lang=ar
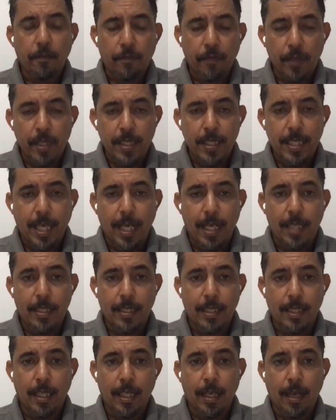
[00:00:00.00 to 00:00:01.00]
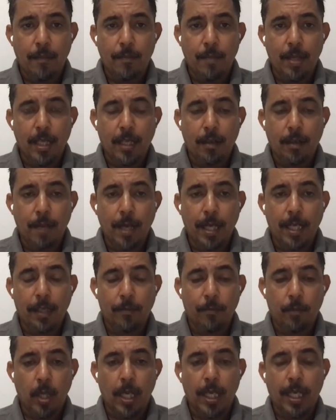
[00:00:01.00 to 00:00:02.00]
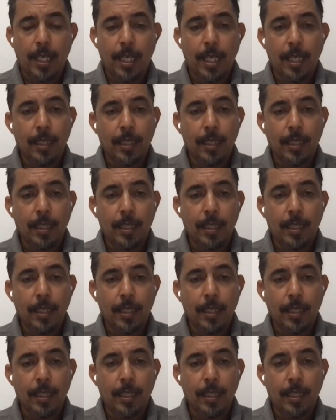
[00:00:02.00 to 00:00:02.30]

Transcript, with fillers: في رسالته الى ملك المغرب ولكن